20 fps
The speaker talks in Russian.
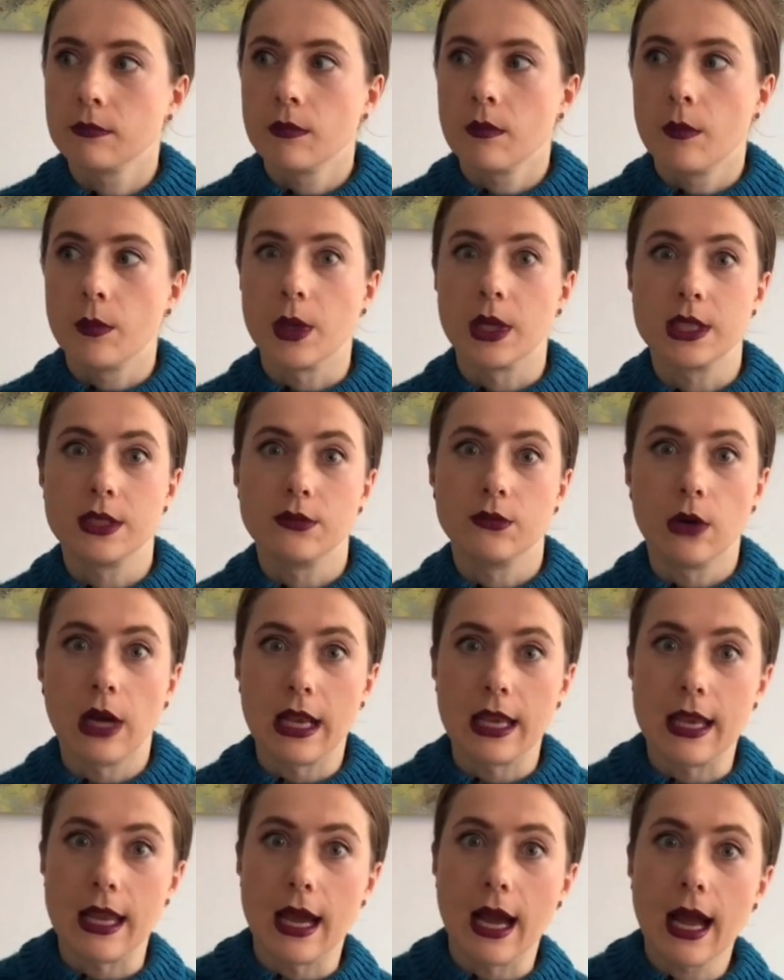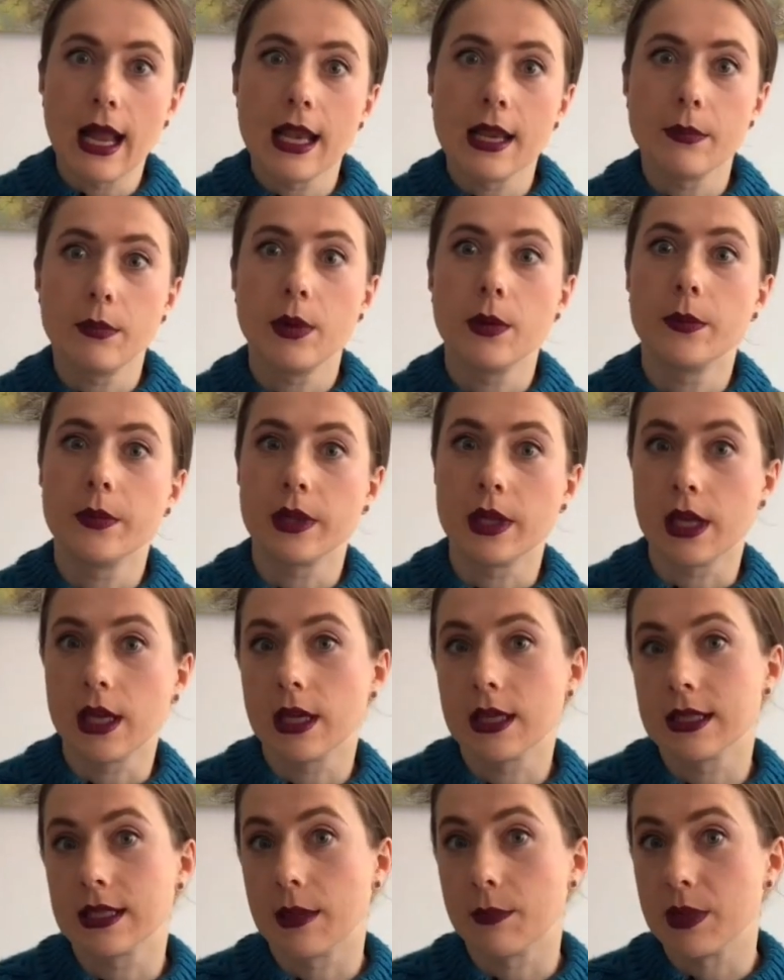позволяли бы
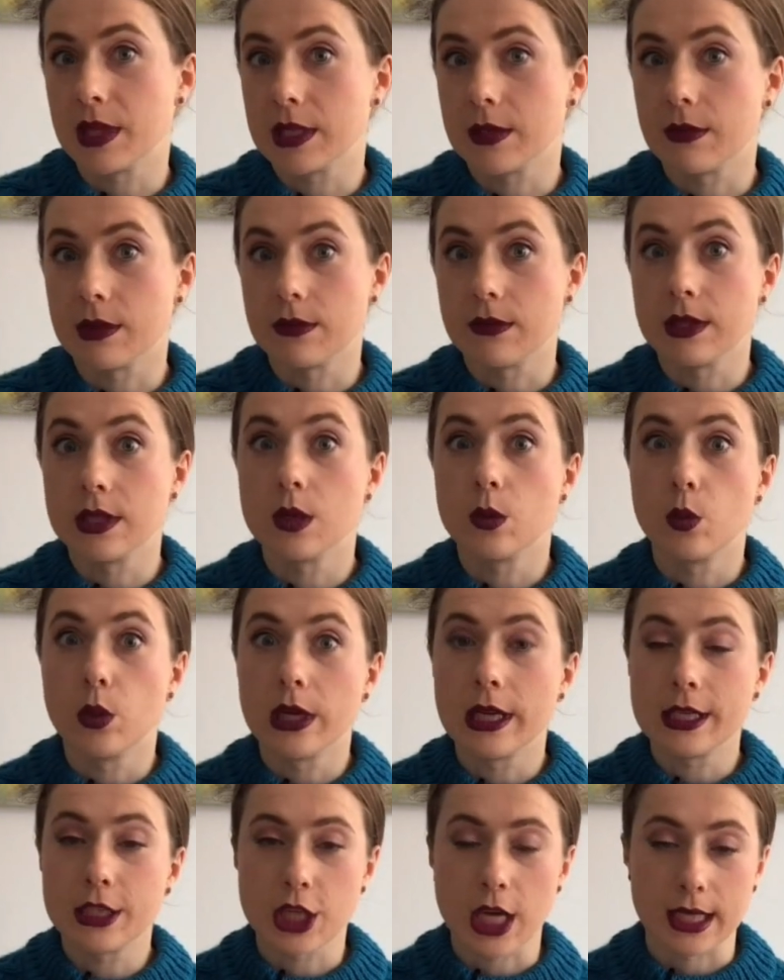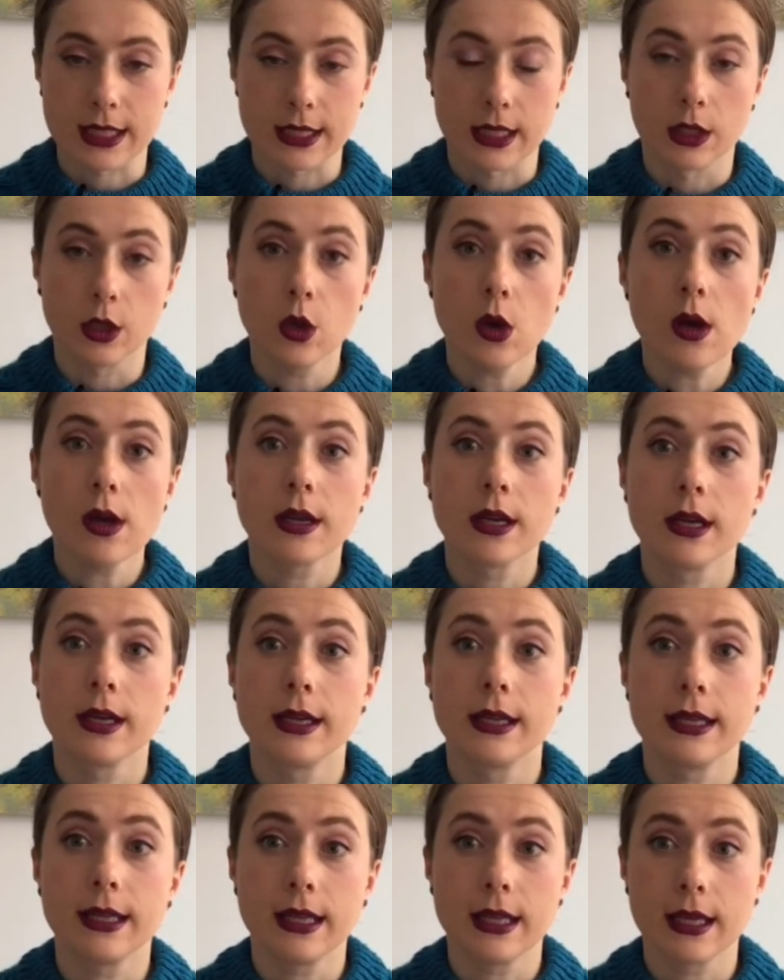мне записывать видео более часто. Но
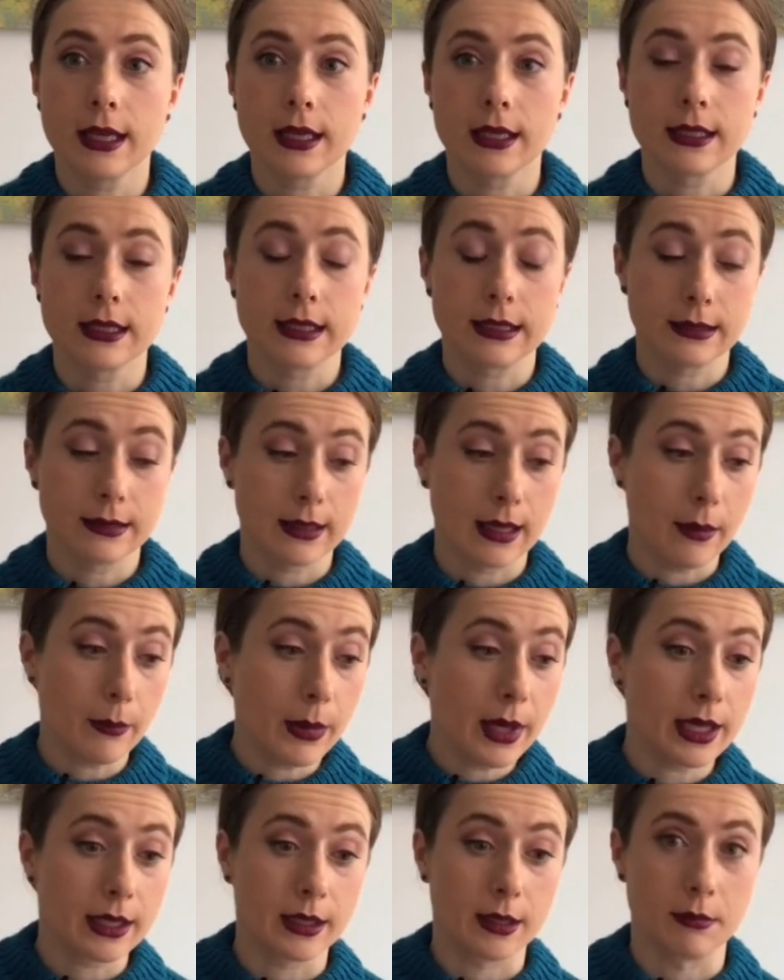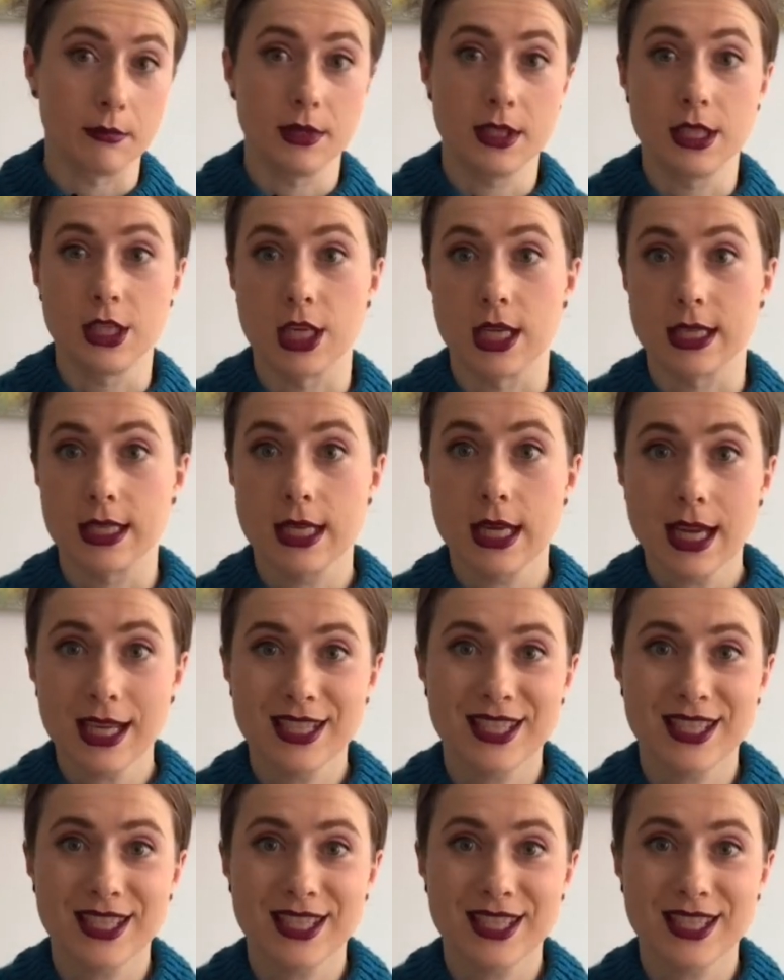э, не об этом сейчас речь,